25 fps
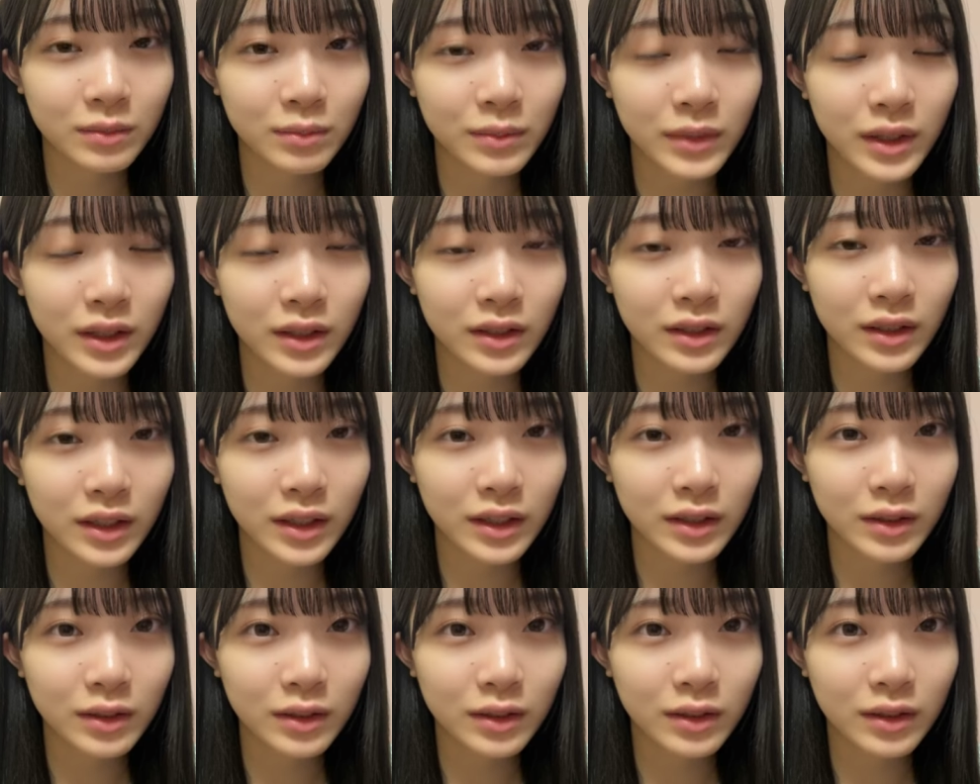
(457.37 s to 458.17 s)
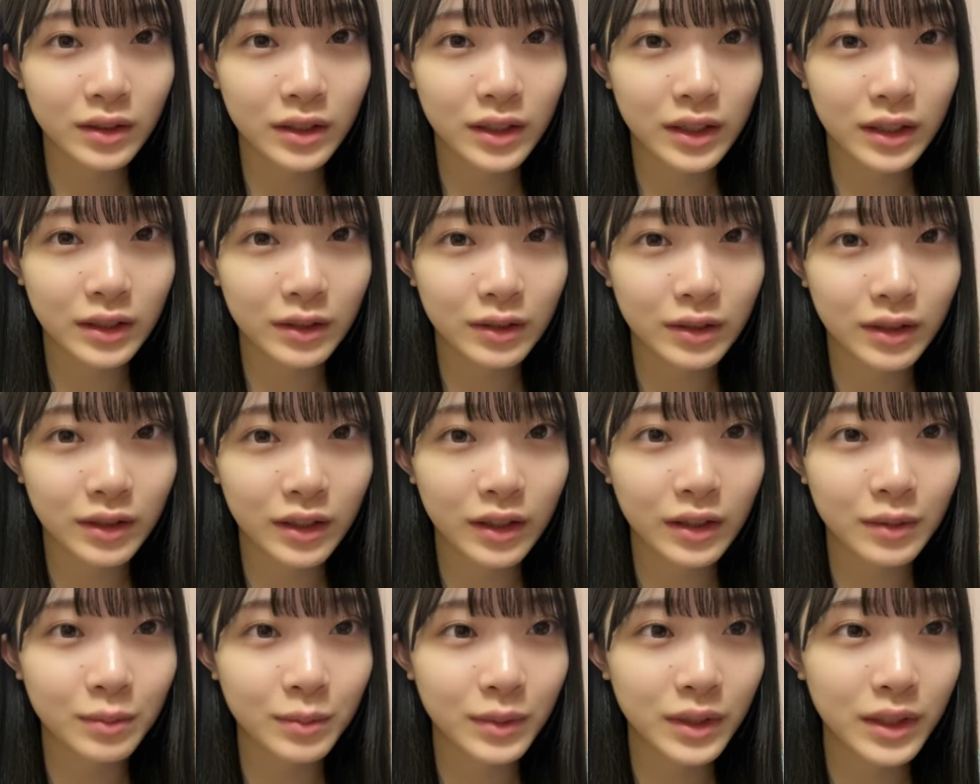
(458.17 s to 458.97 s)
メールが届いたよ
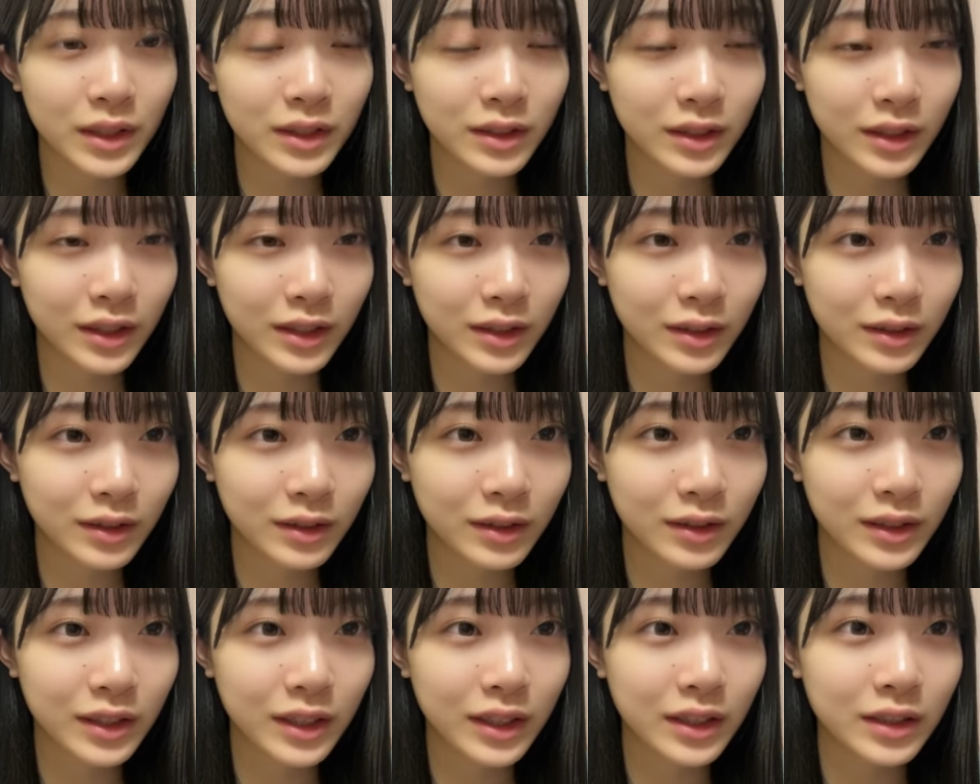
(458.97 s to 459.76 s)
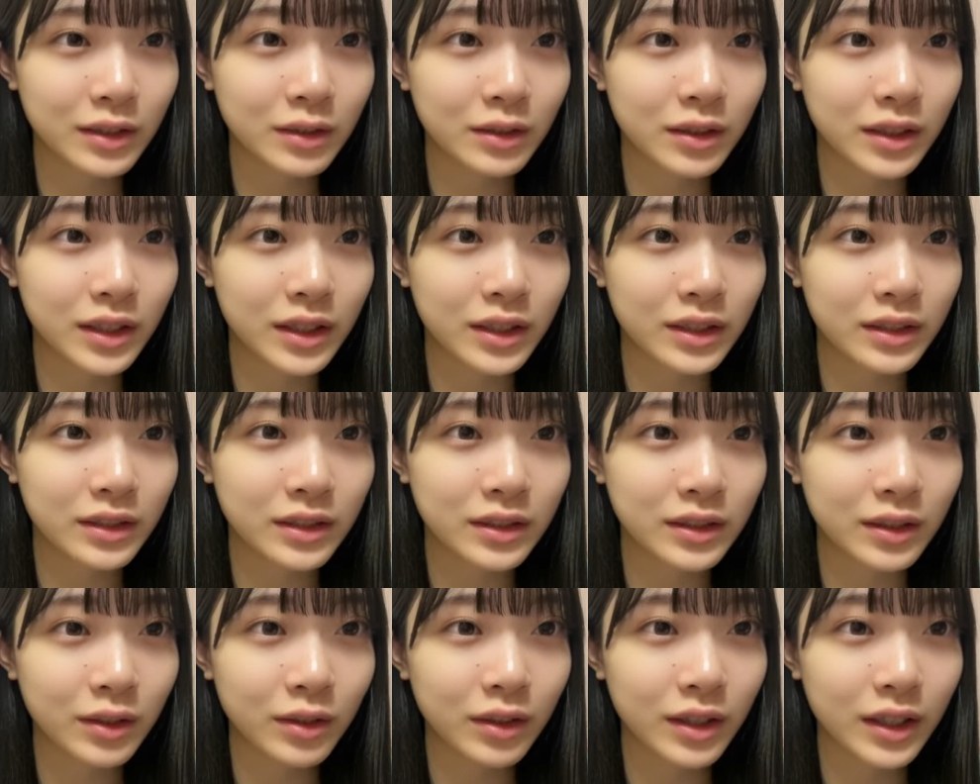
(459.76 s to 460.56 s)
あメールが届いたそうです
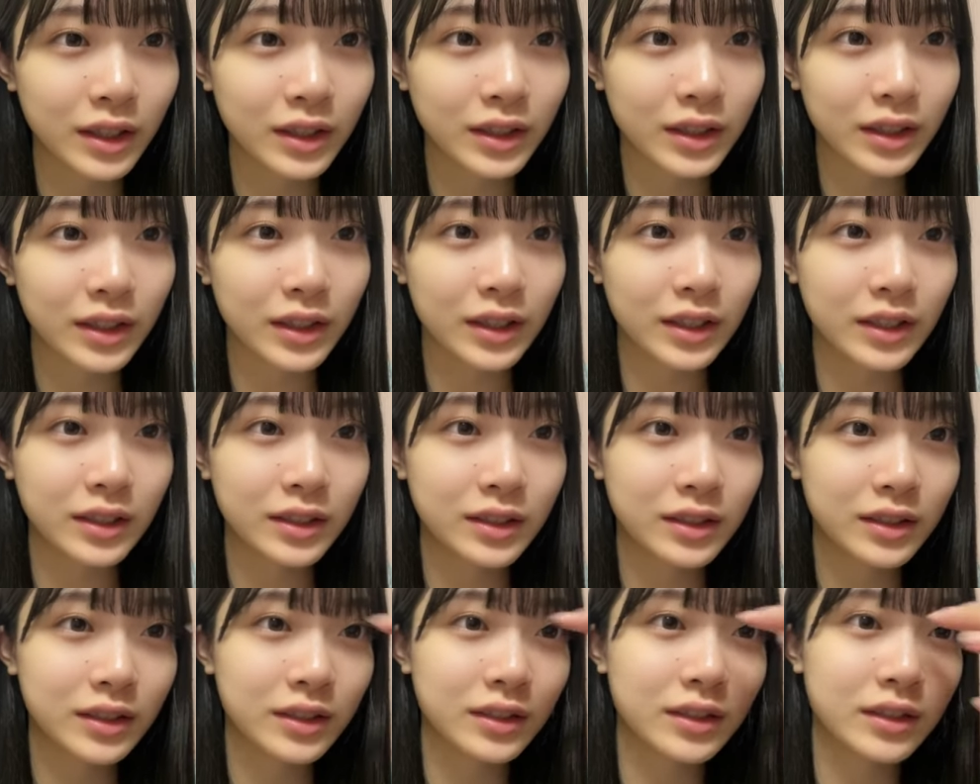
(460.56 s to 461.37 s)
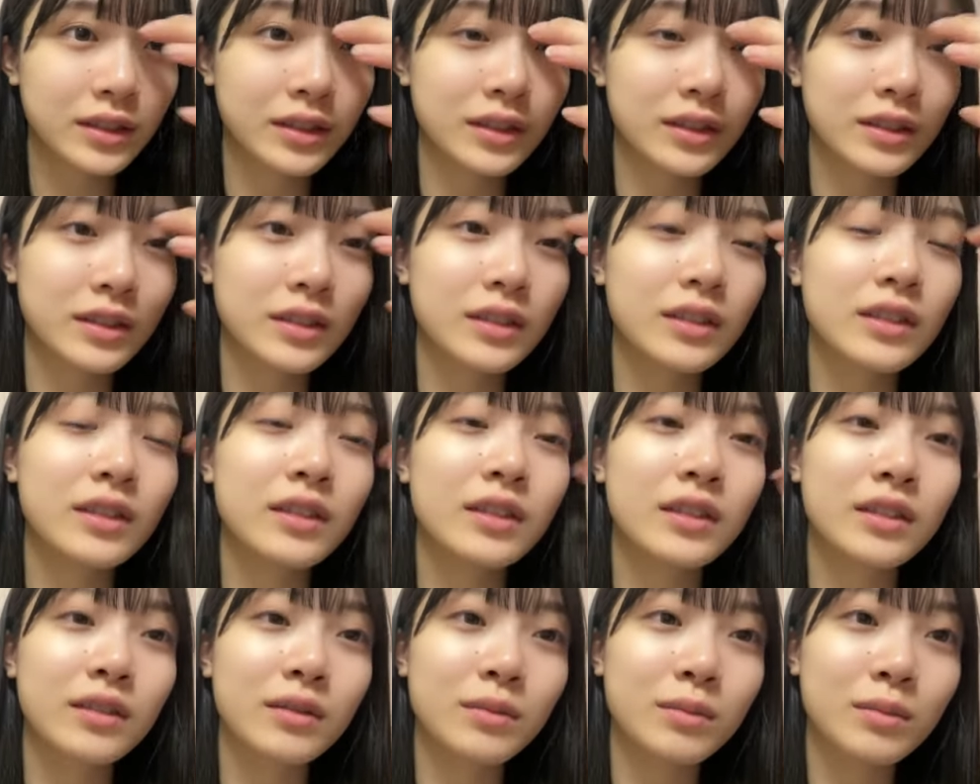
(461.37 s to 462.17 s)
よかったです
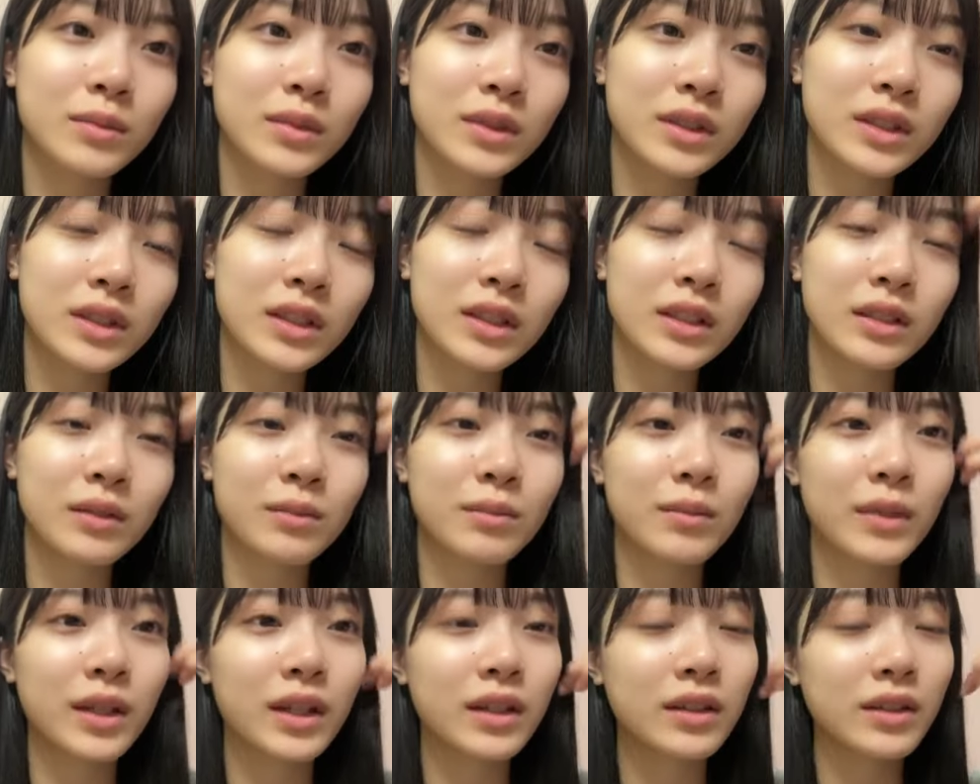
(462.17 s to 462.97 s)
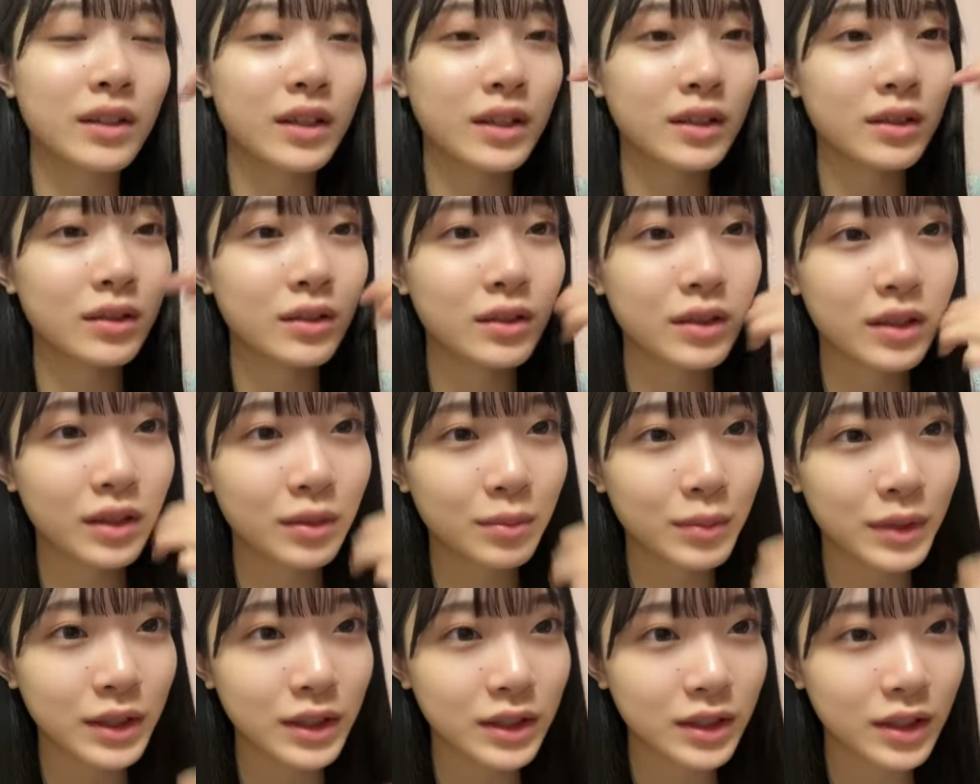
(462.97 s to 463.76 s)
無事メールが届き
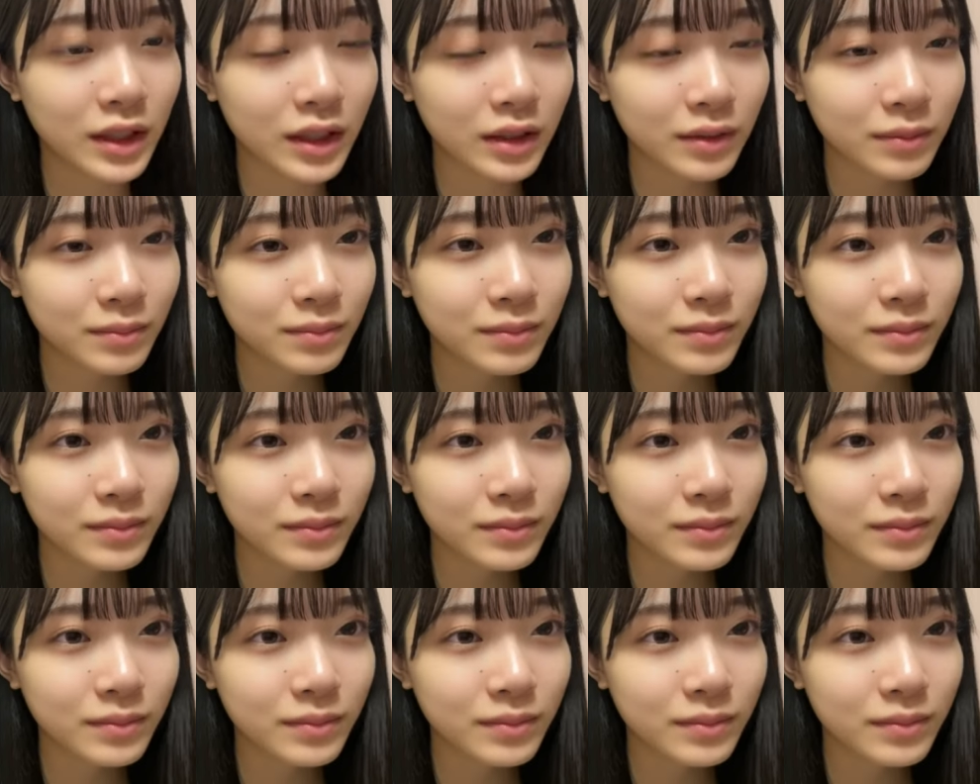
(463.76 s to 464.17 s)
ました